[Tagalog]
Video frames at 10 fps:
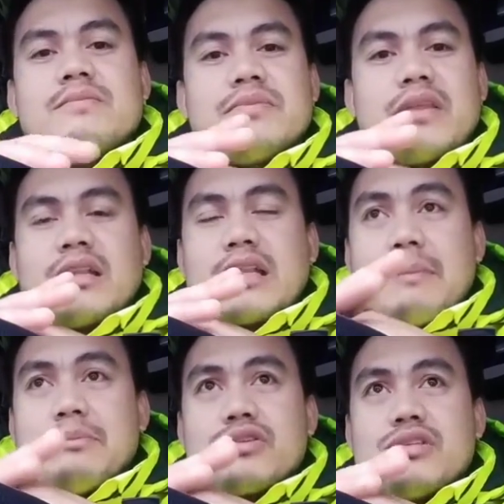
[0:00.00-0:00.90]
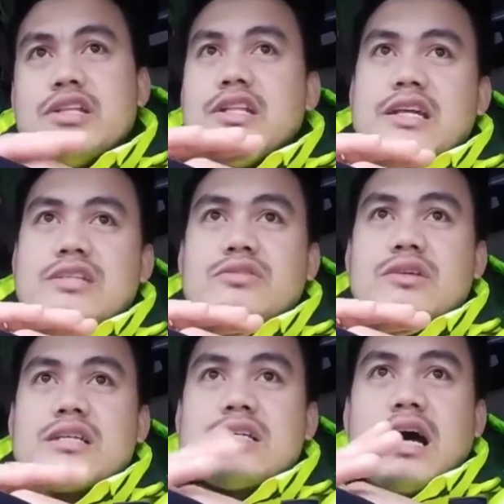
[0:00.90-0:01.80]
Tapos didiretso ka
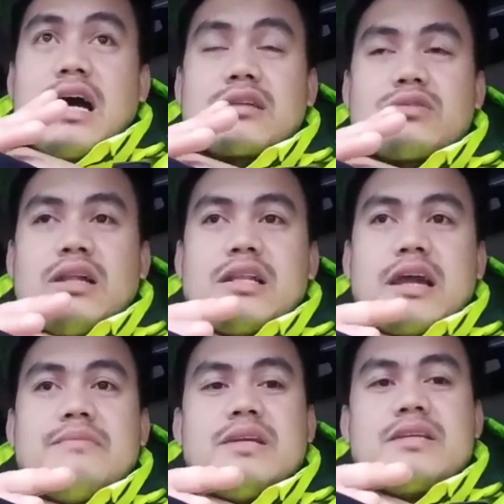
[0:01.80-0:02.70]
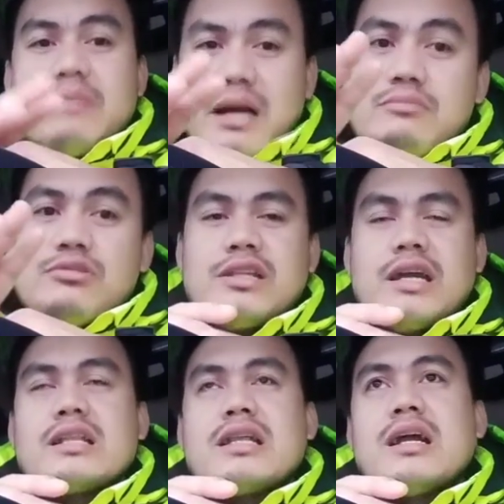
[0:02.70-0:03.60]
sa actual drive test, mga muti ka
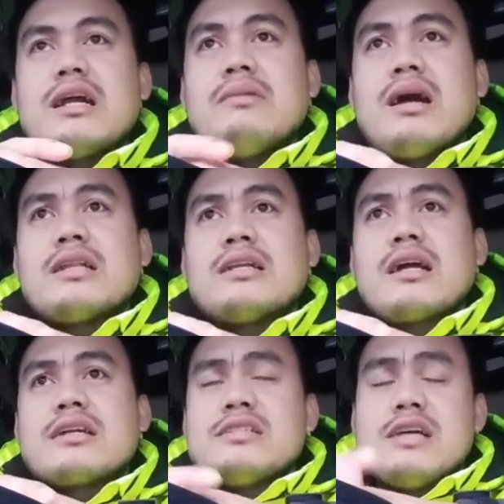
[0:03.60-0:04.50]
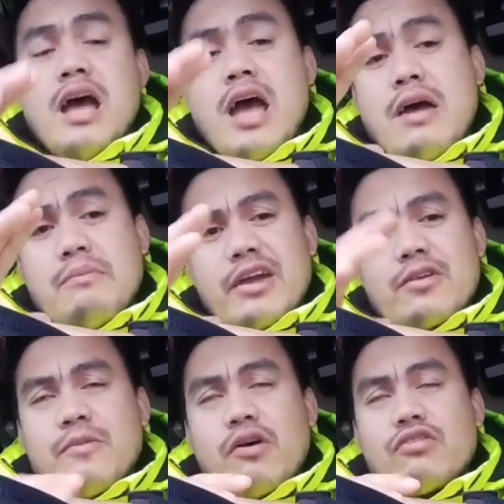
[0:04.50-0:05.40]
talaga mga katrackers. Meron
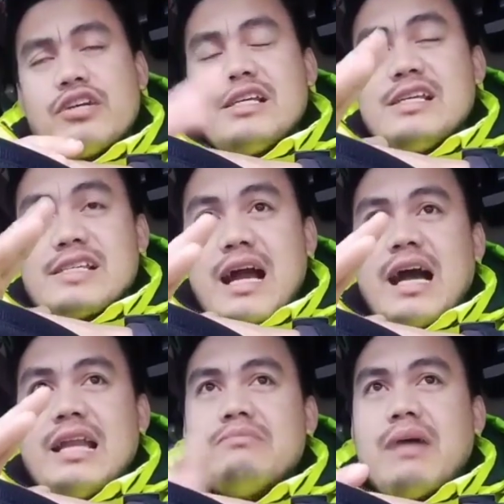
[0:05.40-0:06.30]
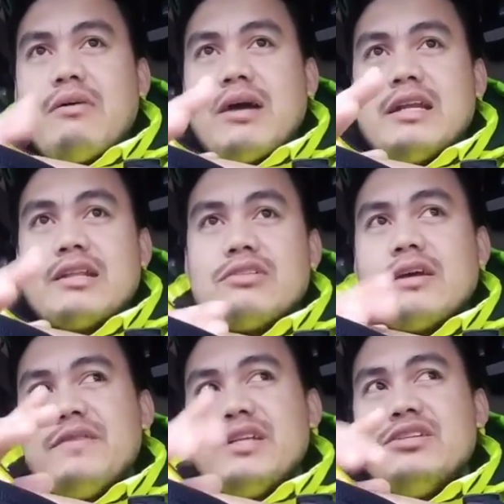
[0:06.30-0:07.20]
po akong isang halimbawa dito na
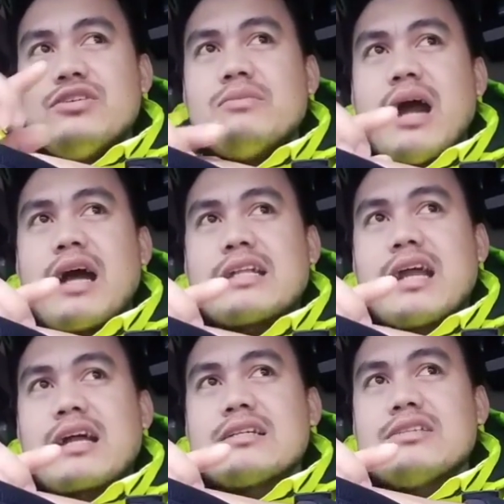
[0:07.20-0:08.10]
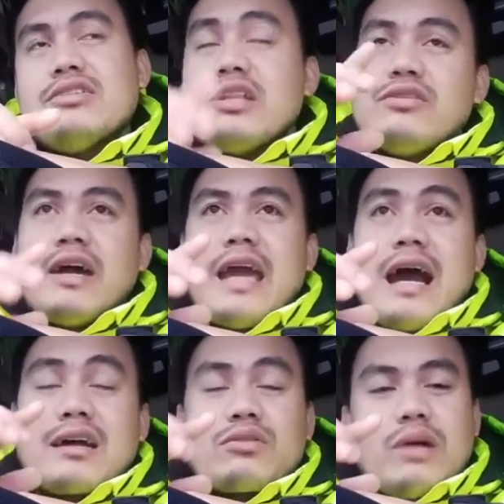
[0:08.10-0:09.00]
video mga katrackers no. Ito ay
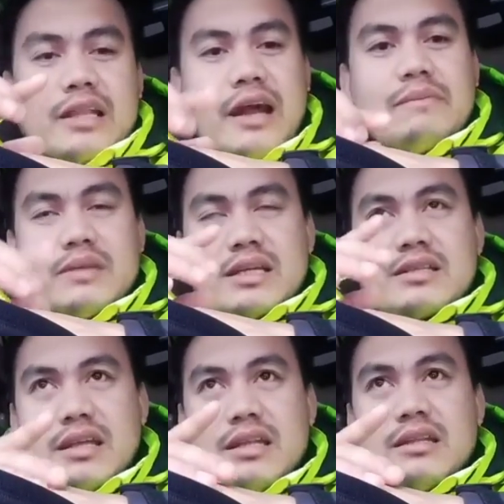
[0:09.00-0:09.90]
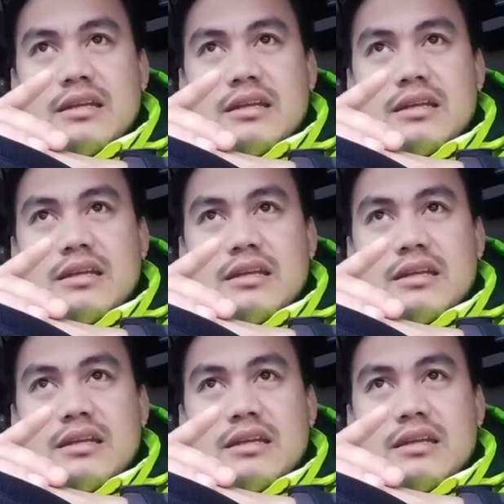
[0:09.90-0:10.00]
actual drive test din.